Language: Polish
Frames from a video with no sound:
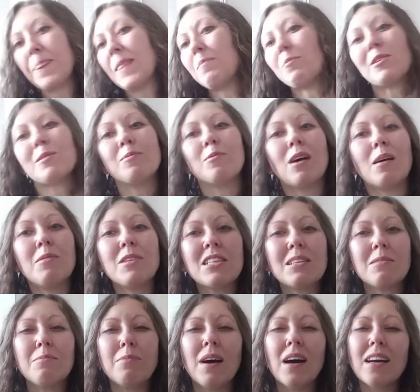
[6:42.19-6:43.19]
pozbyłam się
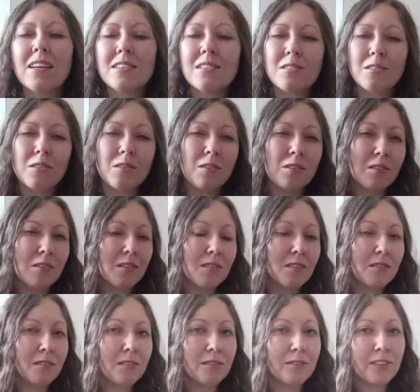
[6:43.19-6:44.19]
bardzo
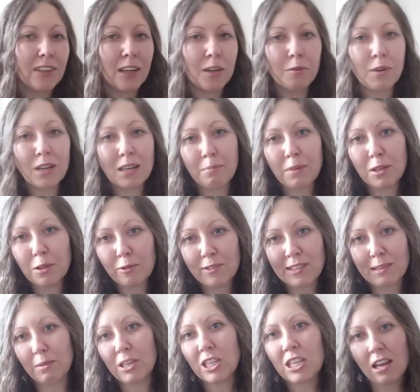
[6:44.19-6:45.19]
wielu elementów
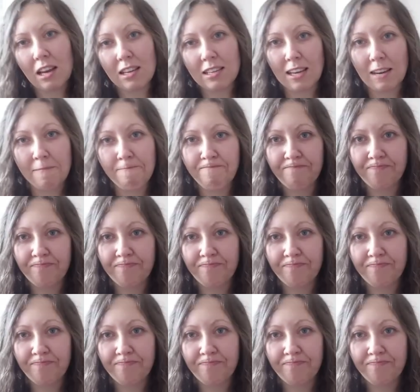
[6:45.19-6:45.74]
zamieszania